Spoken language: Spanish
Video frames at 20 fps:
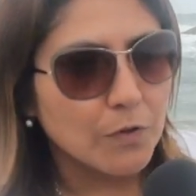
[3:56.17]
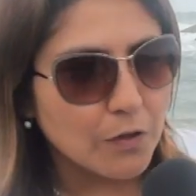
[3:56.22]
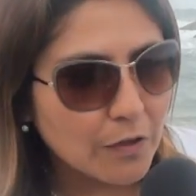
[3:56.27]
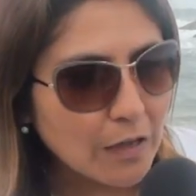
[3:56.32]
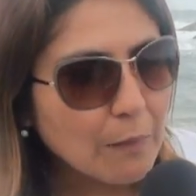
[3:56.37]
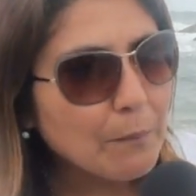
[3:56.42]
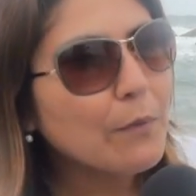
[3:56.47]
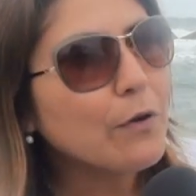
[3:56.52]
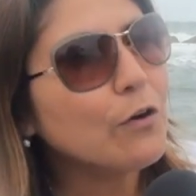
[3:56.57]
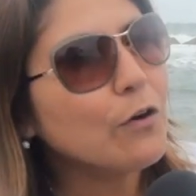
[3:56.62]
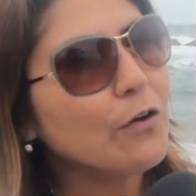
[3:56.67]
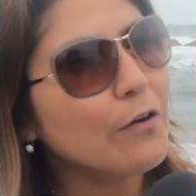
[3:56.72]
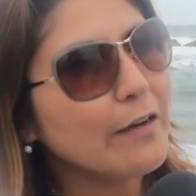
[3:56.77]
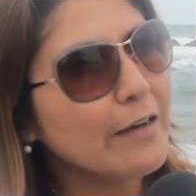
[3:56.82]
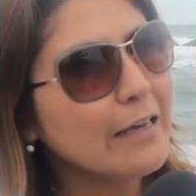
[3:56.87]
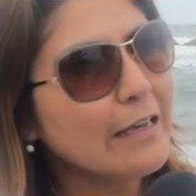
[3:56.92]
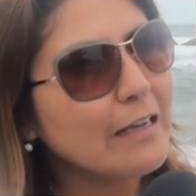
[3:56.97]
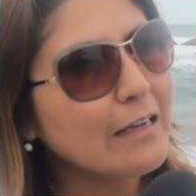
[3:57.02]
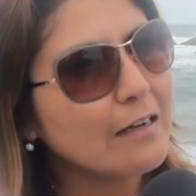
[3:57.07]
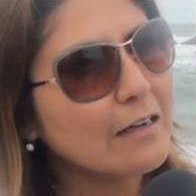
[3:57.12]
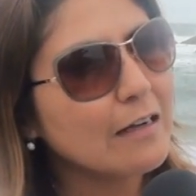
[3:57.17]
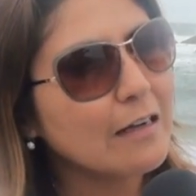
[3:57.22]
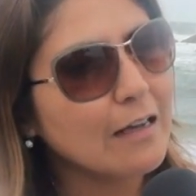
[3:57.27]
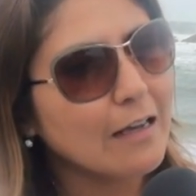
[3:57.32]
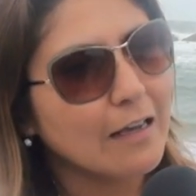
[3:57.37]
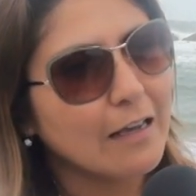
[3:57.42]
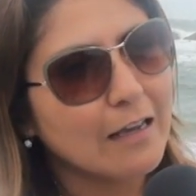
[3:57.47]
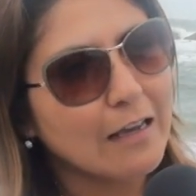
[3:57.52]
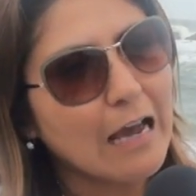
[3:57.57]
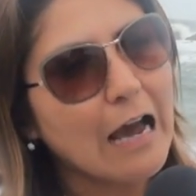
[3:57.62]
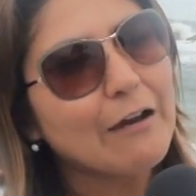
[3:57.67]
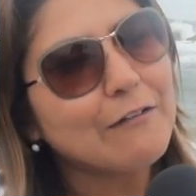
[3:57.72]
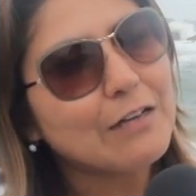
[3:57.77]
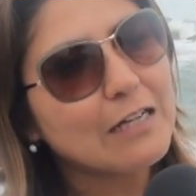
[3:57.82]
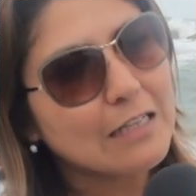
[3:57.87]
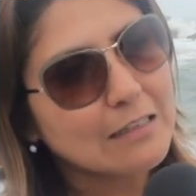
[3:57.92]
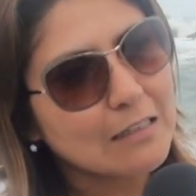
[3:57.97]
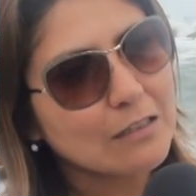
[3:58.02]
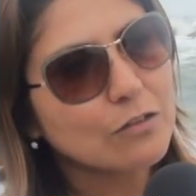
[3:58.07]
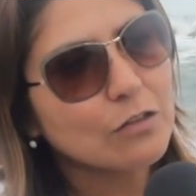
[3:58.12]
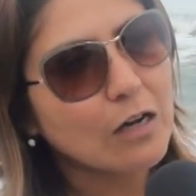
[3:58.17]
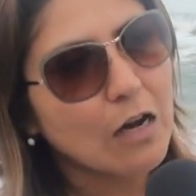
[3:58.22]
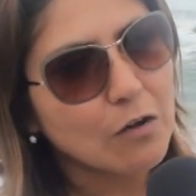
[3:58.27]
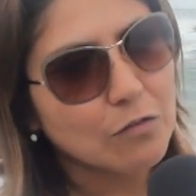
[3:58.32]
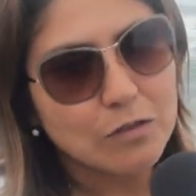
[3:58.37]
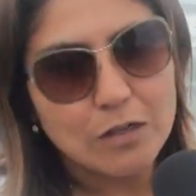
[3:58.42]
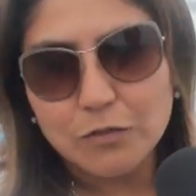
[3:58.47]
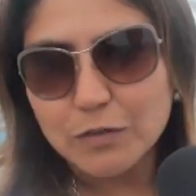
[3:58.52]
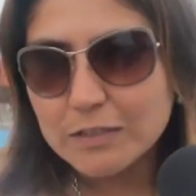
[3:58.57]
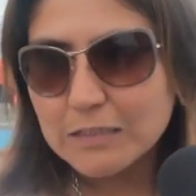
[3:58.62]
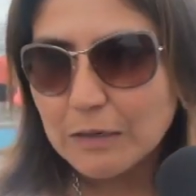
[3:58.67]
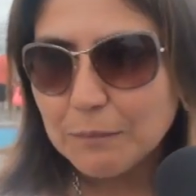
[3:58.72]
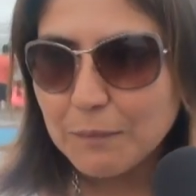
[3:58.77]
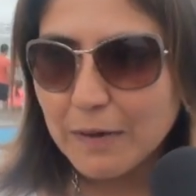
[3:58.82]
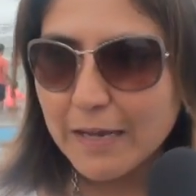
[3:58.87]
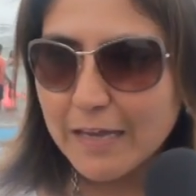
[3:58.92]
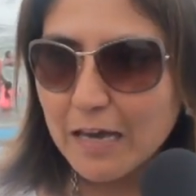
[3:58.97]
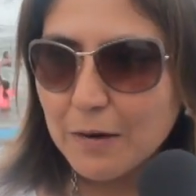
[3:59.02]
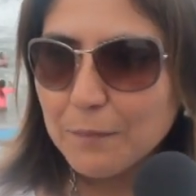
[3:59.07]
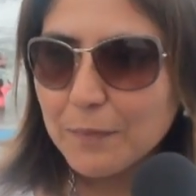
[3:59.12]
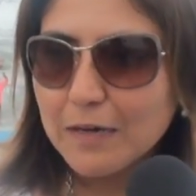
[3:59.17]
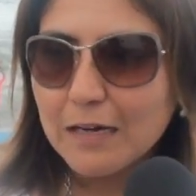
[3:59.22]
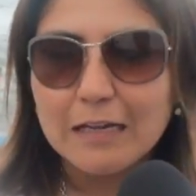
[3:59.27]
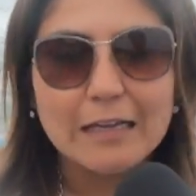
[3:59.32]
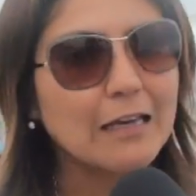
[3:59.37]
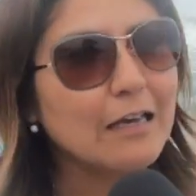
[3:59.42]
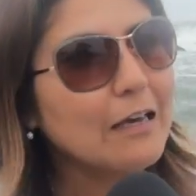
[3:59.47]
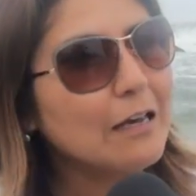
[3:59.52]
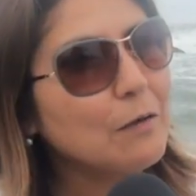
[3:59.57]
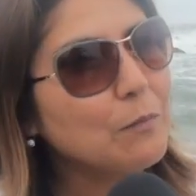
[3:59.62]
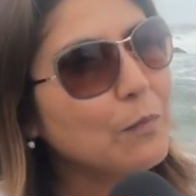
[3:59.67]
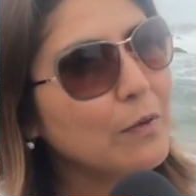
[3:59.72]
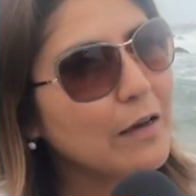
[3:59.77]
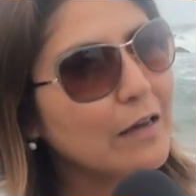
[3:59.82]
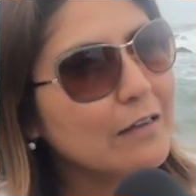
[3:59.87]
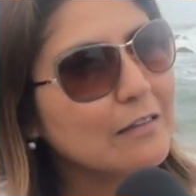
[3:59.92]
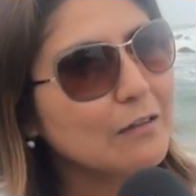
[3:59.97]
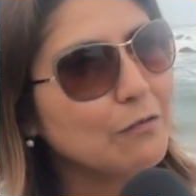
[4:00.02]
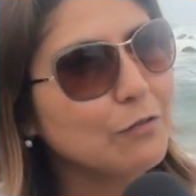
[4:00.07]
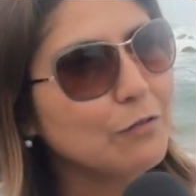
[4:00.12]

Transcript: pero de a poco ir eh, habilitando cada una de nuestras playas para que puedan